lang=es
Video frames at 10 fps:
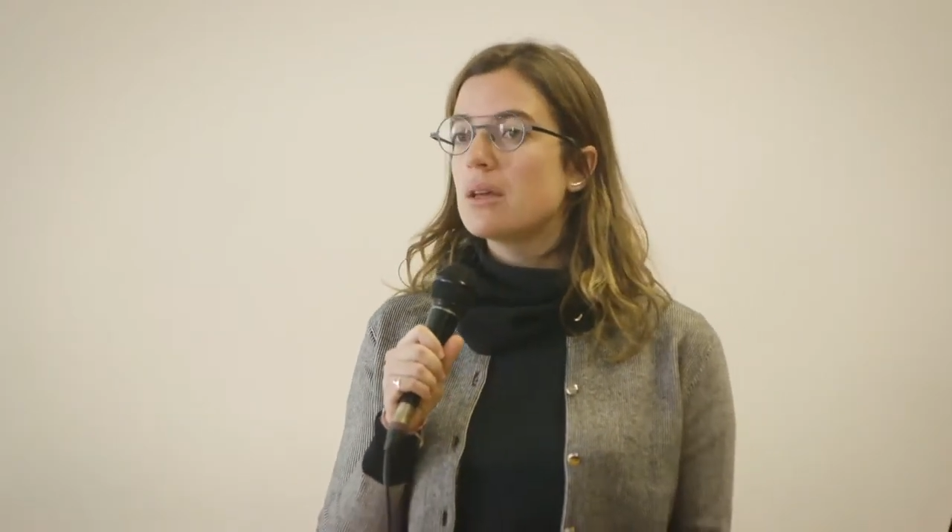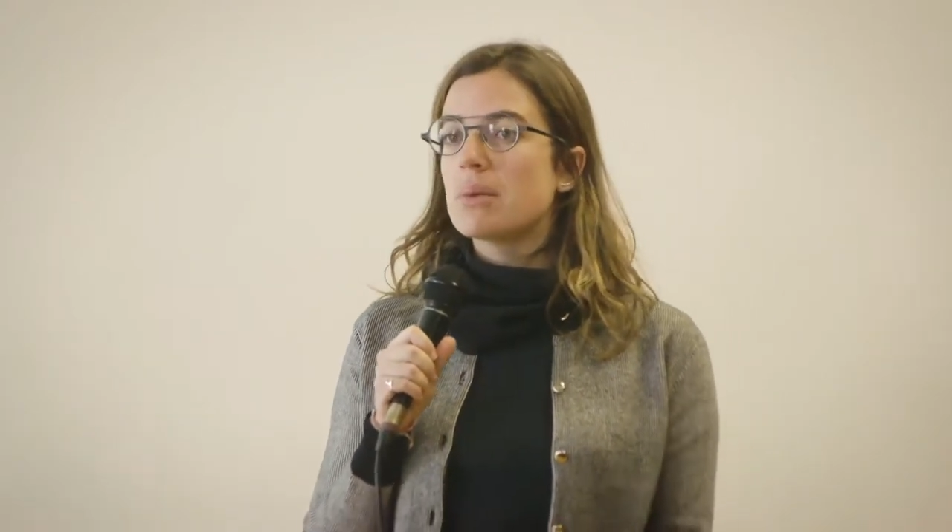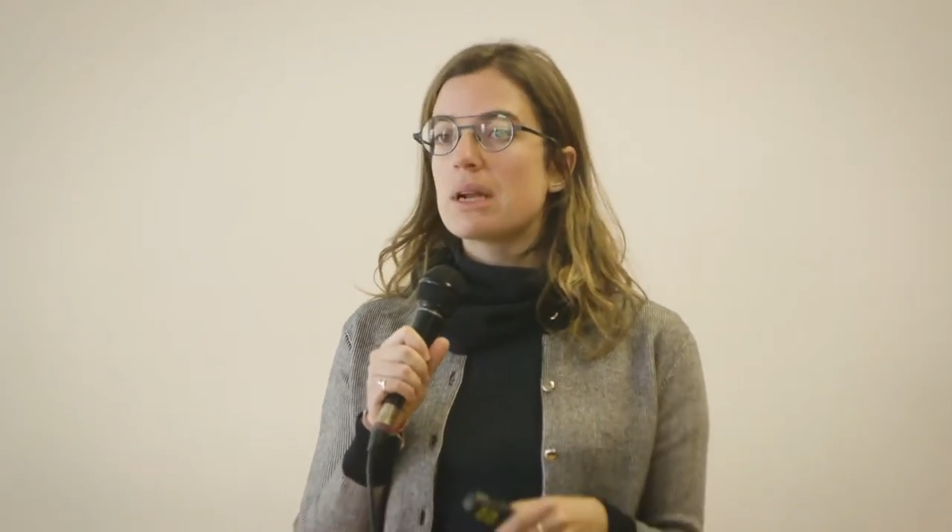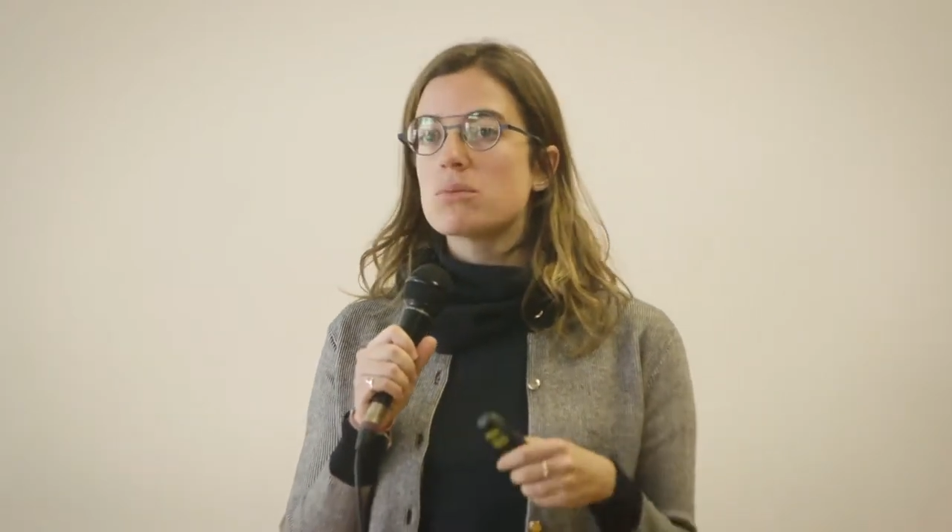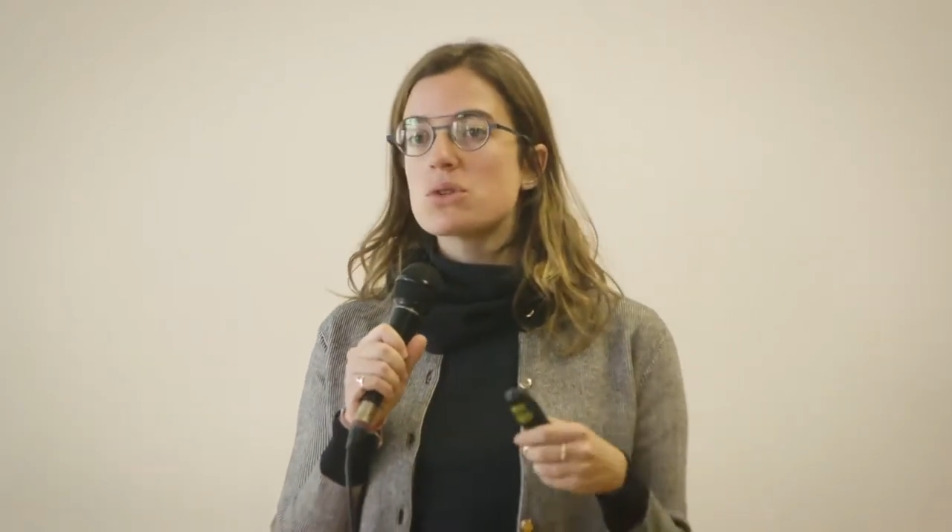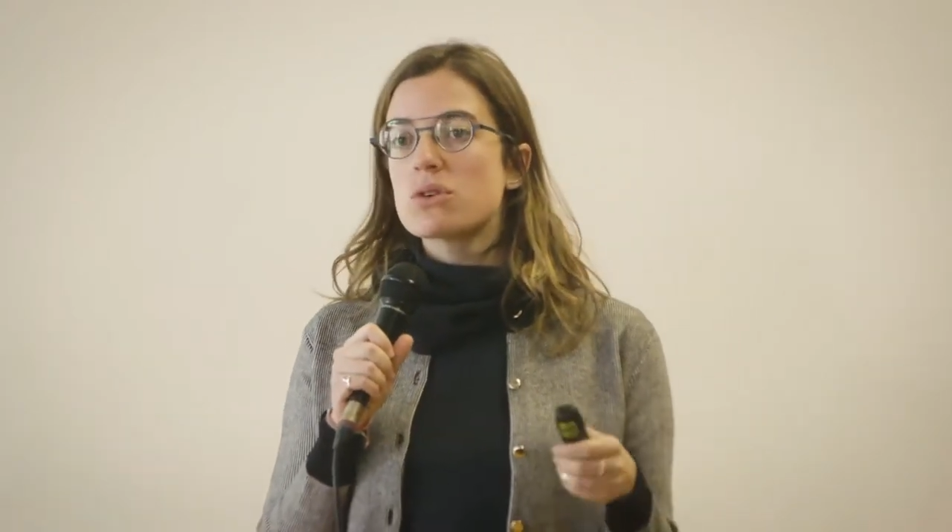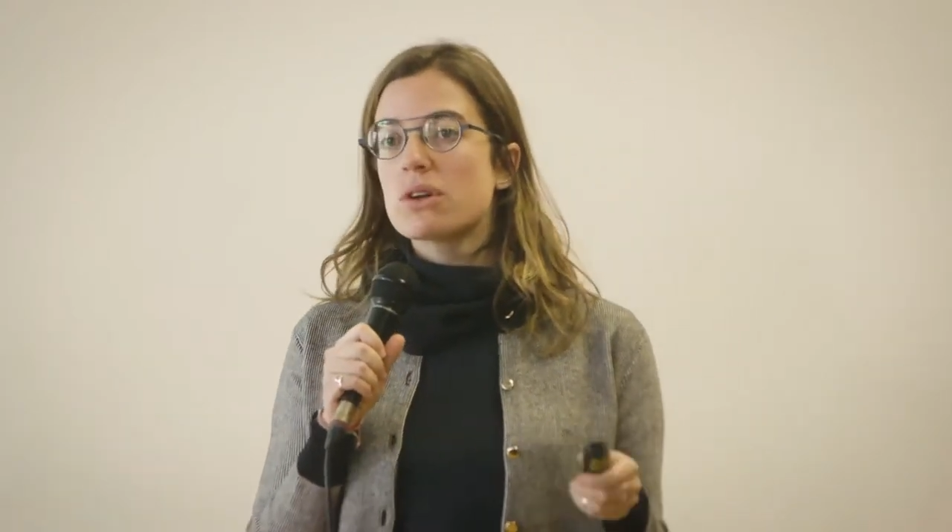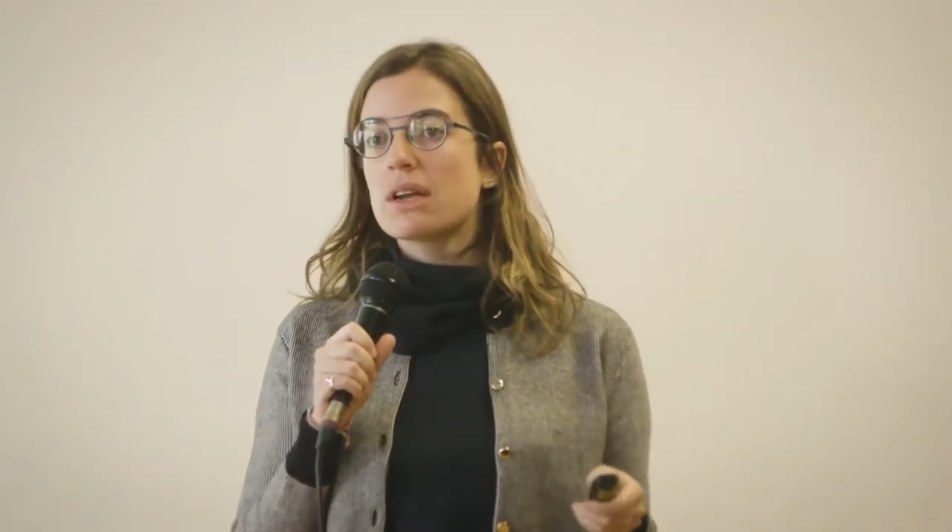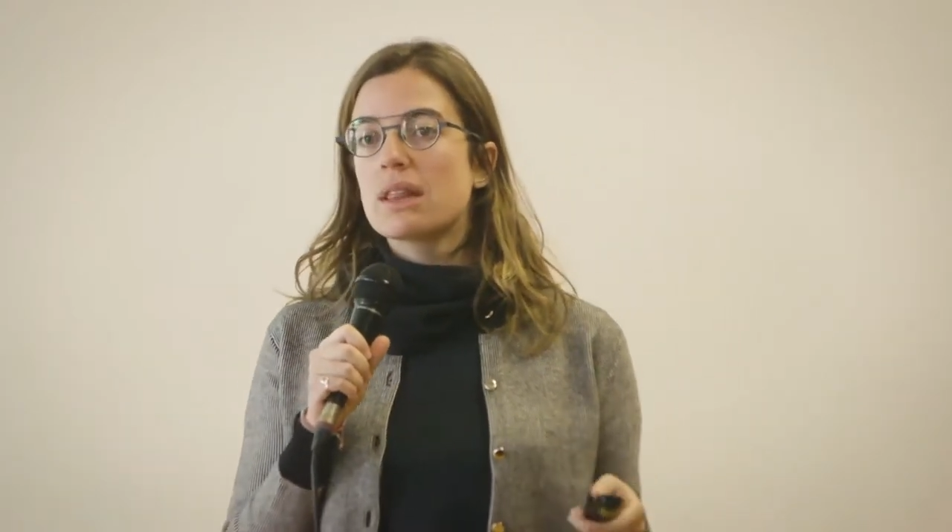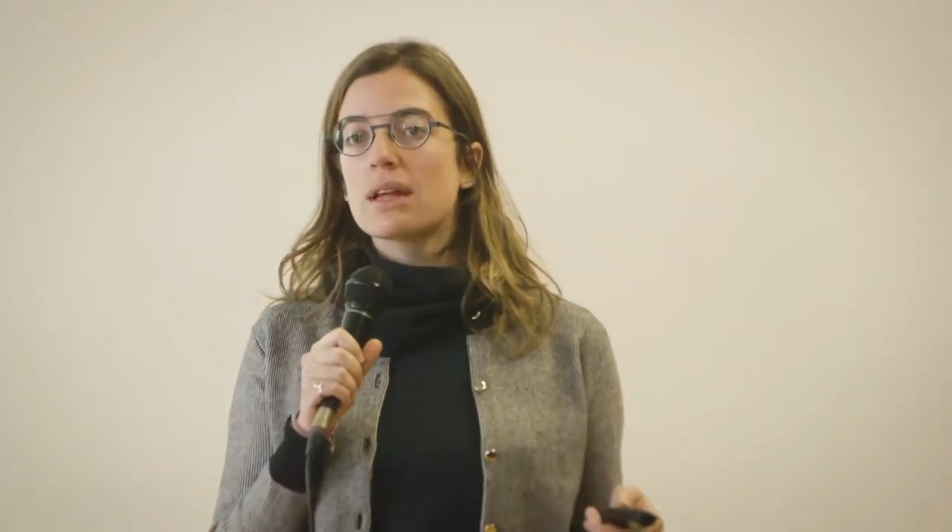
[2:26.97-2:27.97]
y miramos de
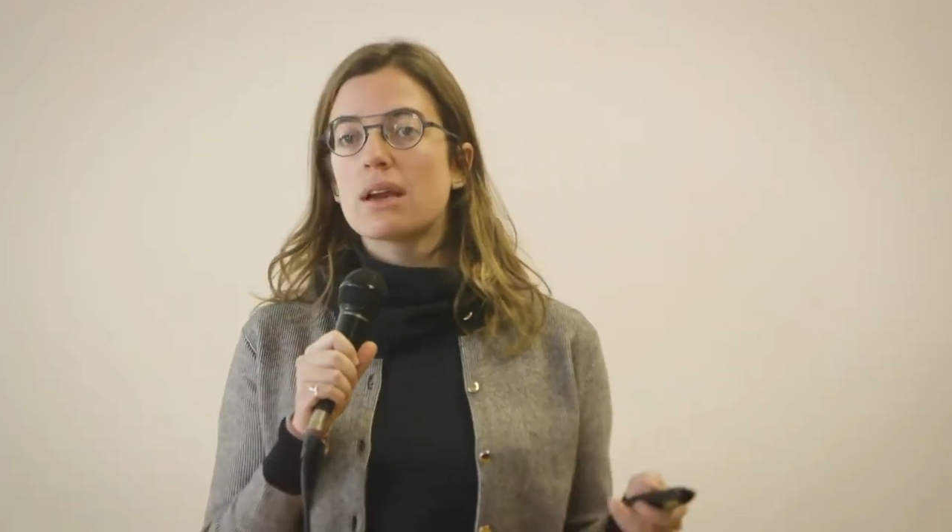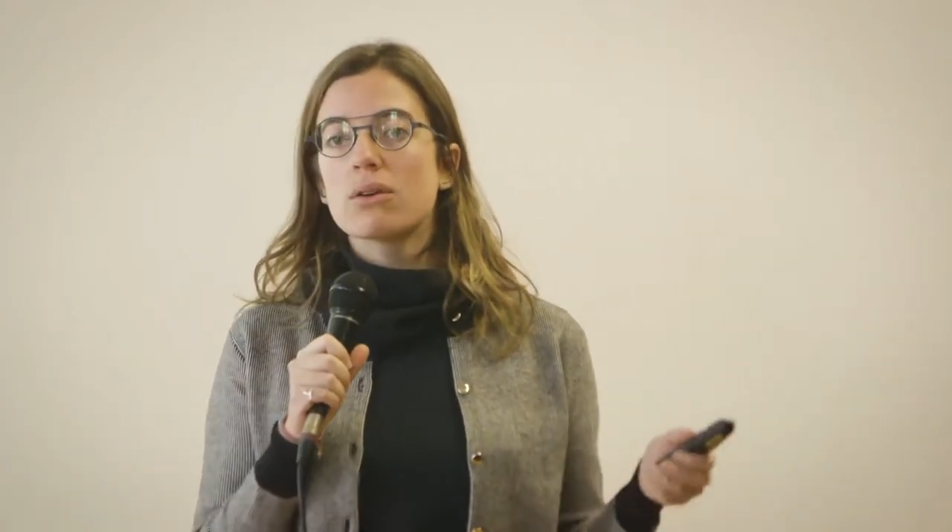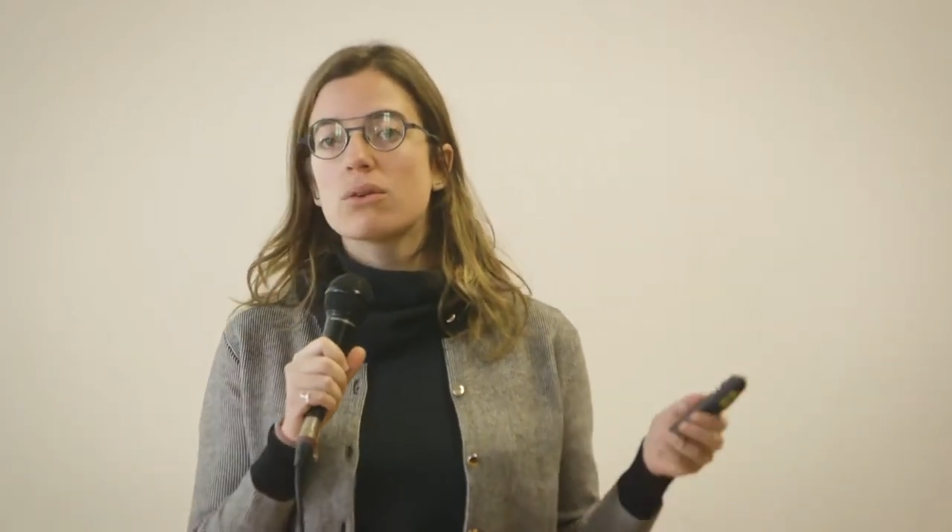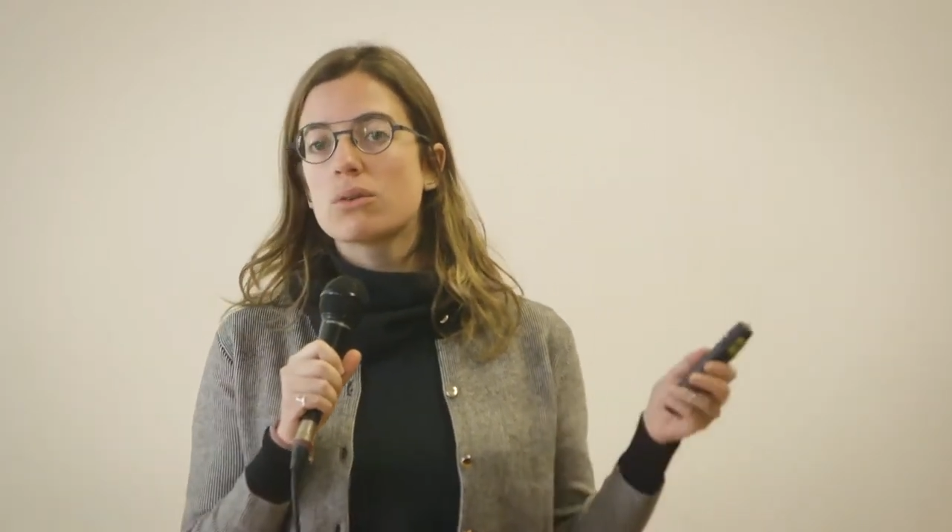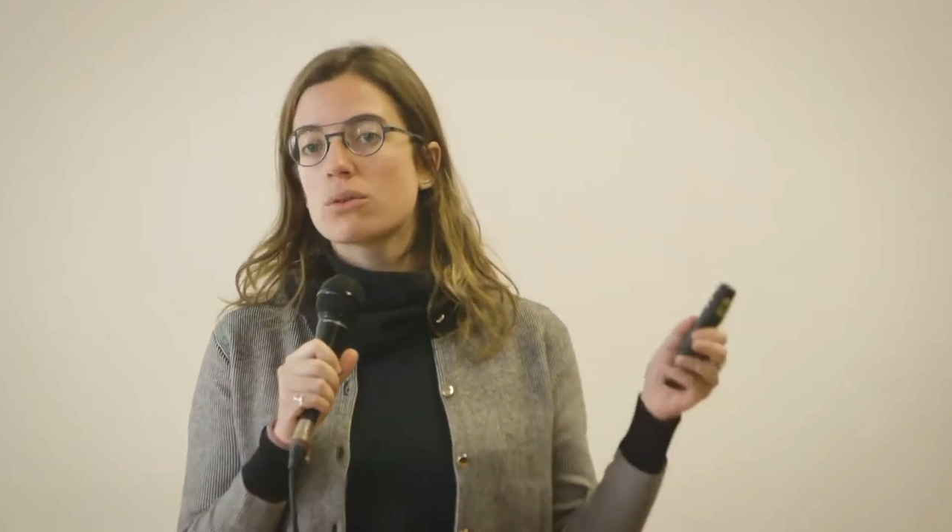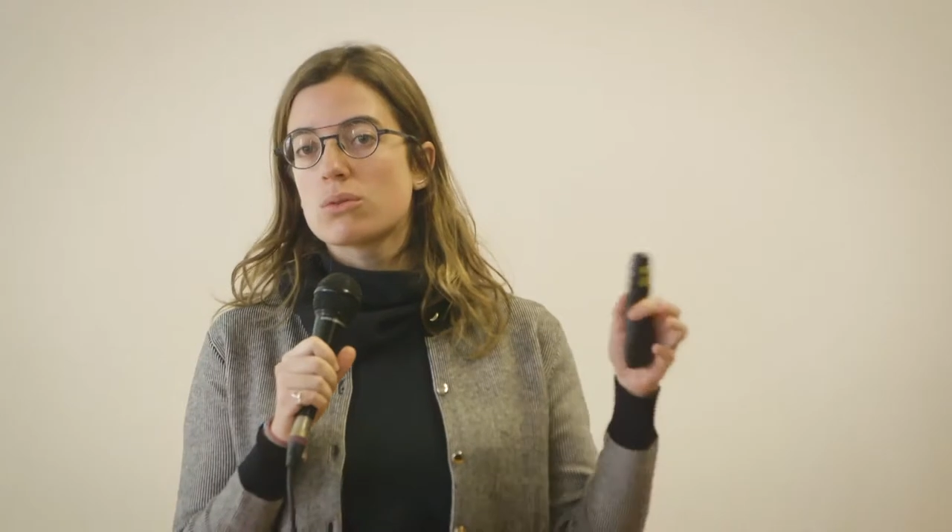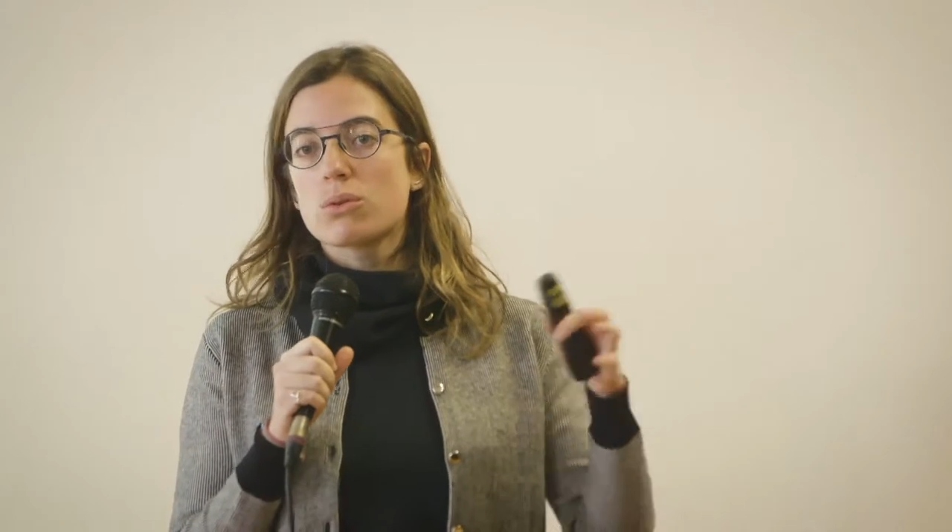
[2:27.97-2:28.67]
organizarlo con